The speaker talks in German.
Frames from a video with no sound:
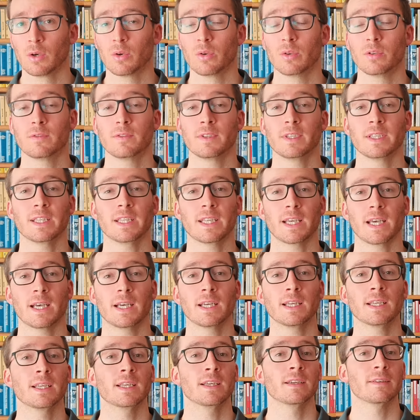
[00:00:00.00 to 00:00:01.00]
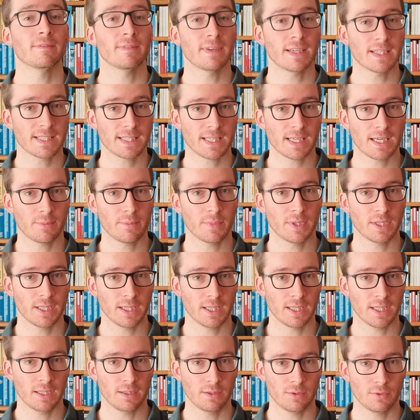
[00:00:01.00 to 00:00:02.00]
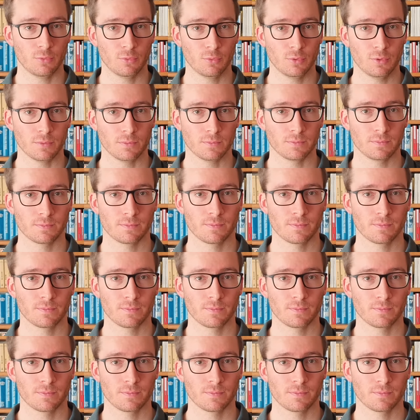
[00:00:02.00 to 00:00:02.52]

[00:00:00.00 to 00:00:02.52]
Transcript: Und wenn ja, was kann man dagegen tun?